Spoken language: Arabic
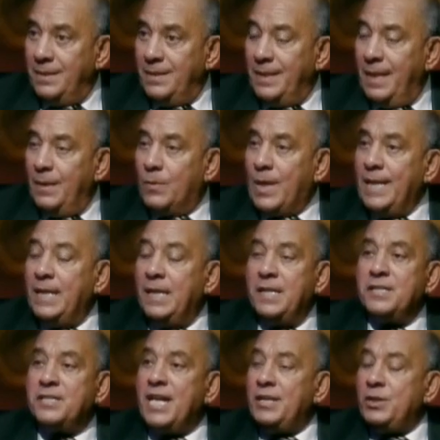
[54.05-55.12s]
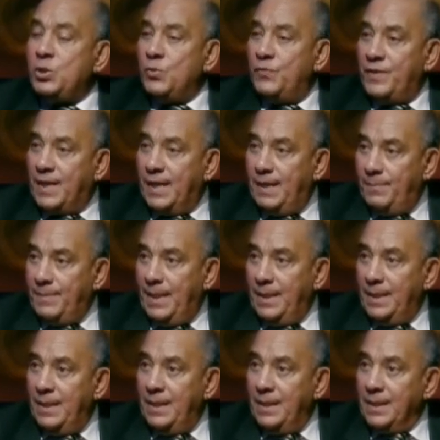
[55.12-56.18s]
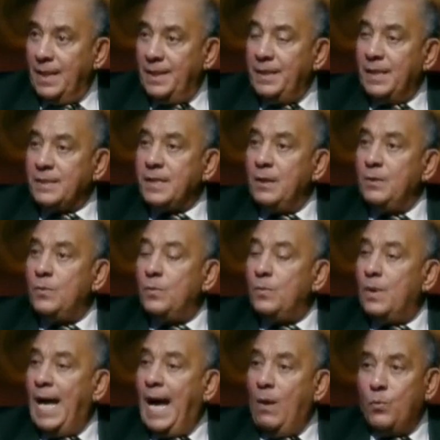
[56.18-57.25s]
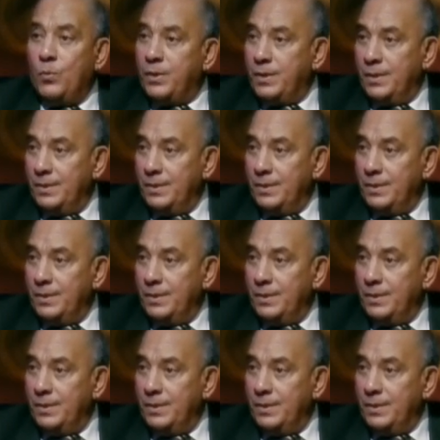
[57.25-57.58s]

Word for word: لو كان الانسان يشوف الكلام ده مم. كان يحصل له هول